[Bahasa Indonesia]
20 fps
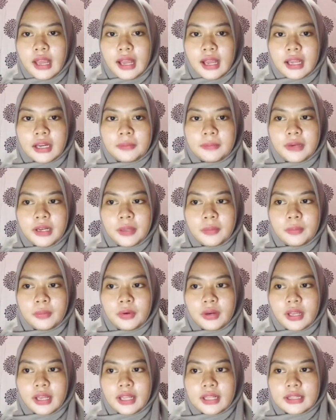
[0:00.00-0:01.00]
akan
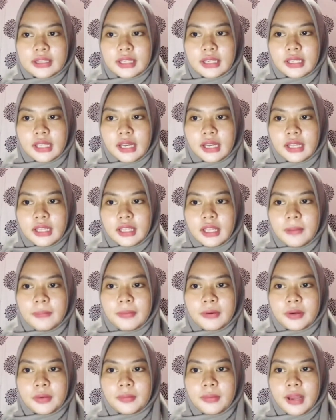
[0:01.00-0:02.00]
menimbulkan terjadinya
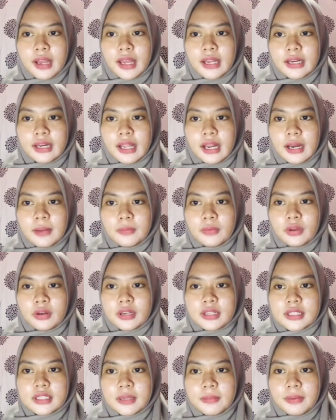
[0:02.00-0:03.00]
perubahan dalam
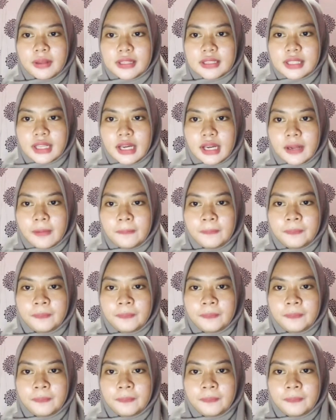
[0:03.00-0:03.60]
kondisi pasar.